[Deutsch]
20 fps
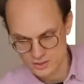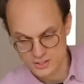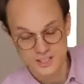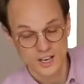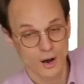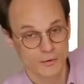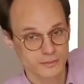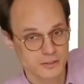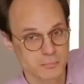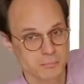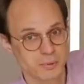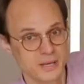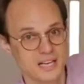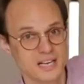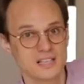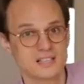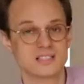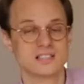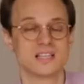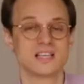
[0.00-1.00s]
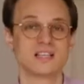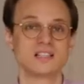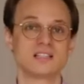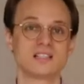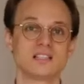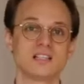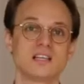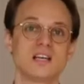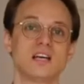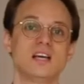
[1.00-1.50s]
Hier auf dem Bild sehen
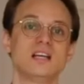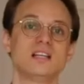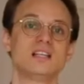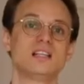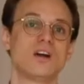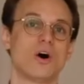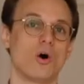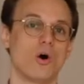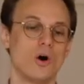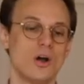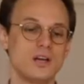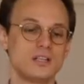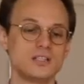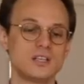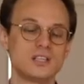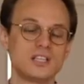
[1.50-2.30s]
Sie die heute,